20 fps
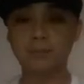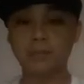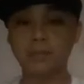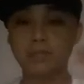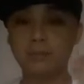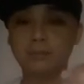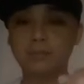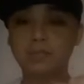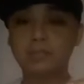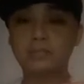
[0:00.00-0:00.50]

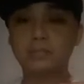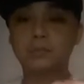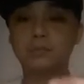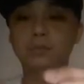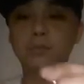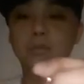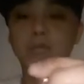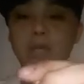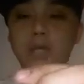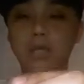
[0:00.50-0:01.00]
para
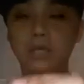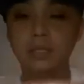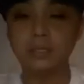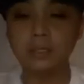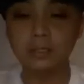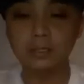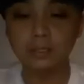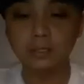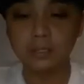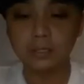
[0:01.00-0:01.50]
masapul
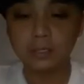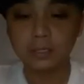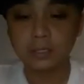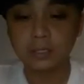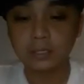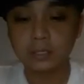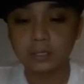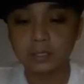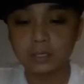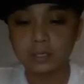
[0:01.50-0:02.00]
ang
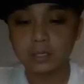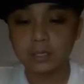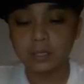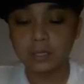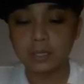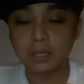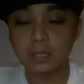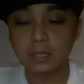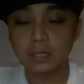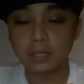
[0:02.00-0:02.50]

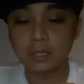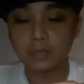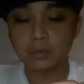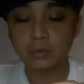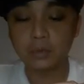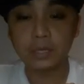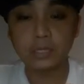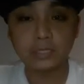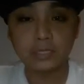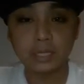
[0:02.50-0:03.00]
uh,
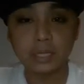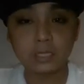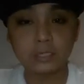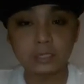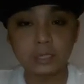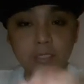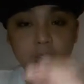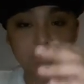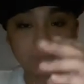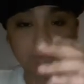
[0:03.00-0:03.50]
coils
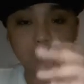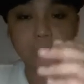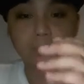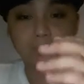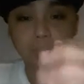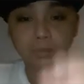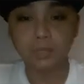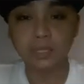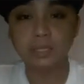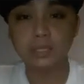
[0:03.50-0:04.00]
natin. So,
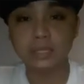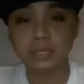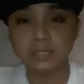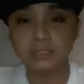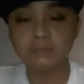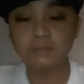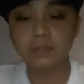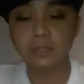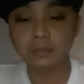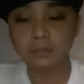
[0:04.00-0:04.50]

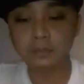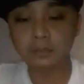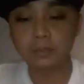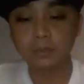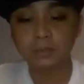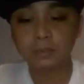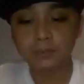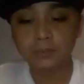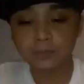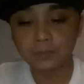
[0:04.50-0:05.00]
enhanced
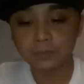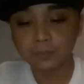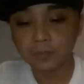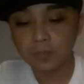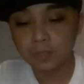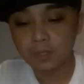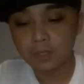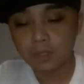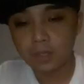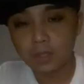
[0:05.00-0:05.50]
flavor.
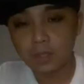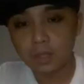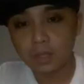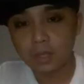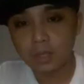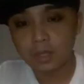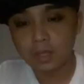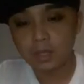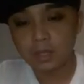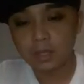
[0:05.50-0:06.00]

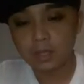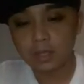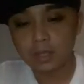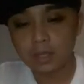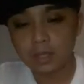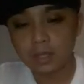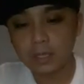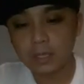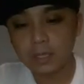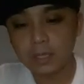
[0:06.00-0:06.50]
Uh,
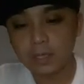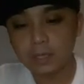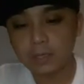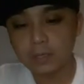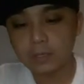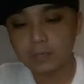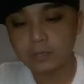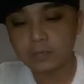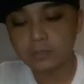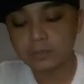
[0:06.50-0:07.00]

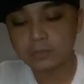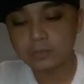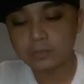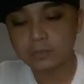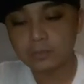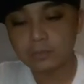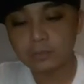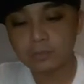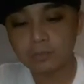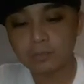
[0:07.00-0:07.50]
ah,
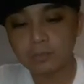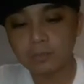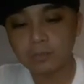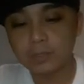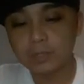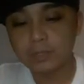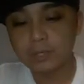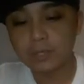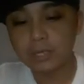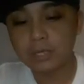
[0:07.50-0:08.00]

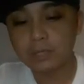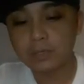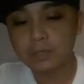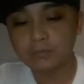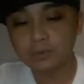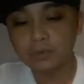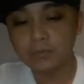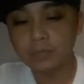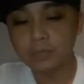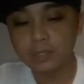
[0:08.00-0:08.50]
sobrang,
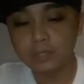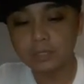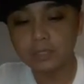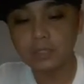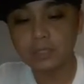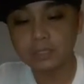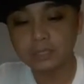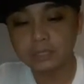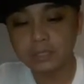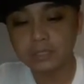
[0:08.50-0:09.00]
for
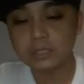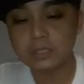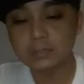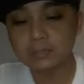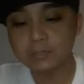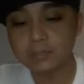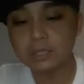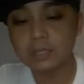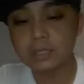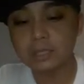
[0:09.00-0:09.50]
me, isa sa
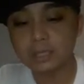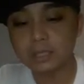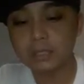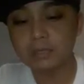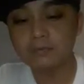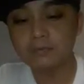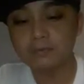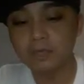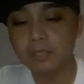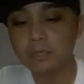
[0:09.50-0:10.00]

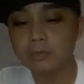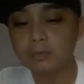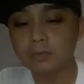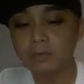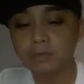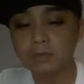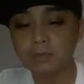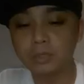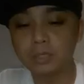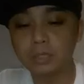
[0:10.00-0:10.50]
mga
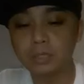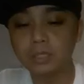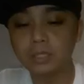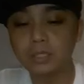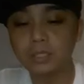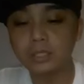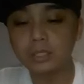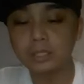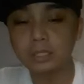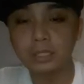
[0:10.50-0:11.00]
flavorful
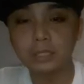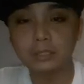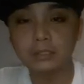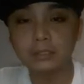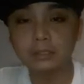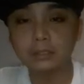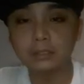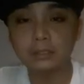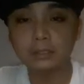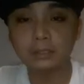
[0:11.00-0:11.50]
RDT
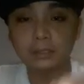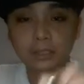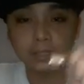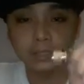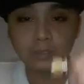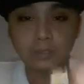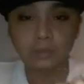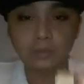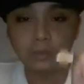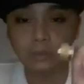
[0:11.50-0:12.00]
na
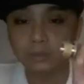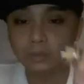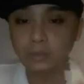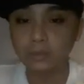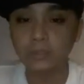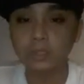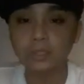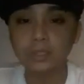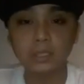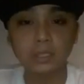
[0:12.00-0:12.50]
natatry ko
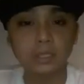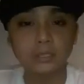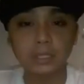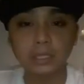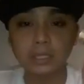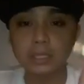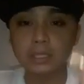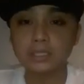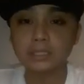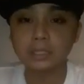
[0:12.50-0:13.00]
although hindi
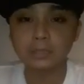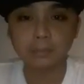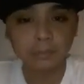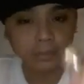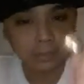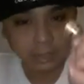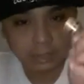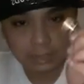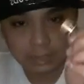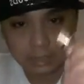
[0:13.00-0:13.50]
talaga siya
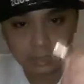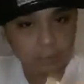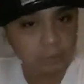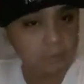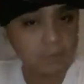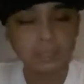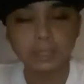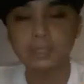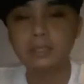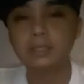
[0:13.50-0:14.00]
madaling
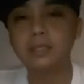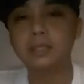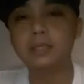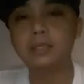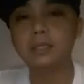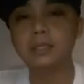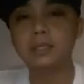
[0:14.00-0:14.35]
ibid